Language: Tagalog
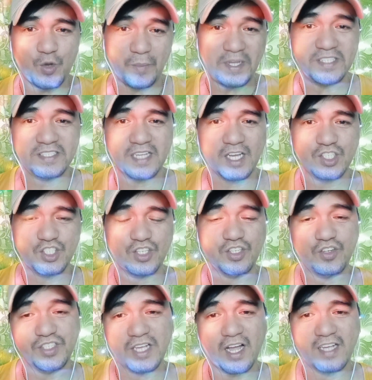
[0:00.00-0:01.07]
comment section
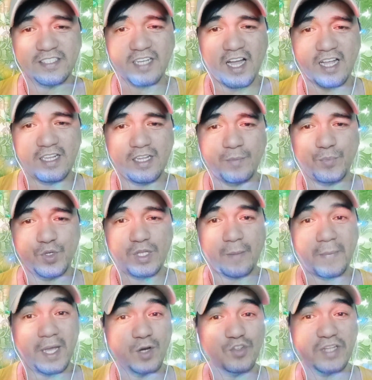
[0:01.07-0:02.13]
kung sakasakali po na
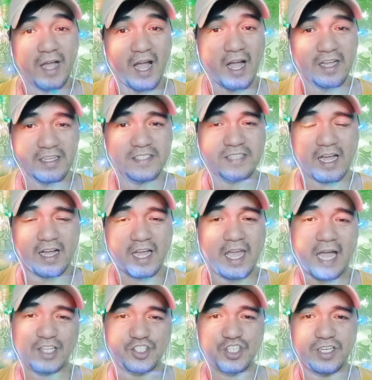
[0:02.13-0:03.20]
mayroong nakakita kay
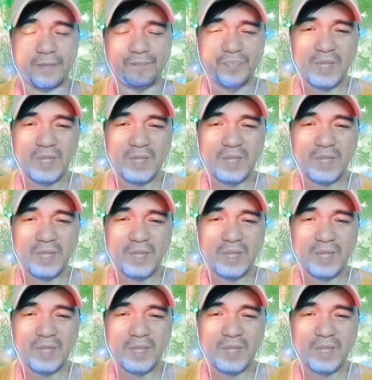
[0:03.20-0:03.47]
Hachi.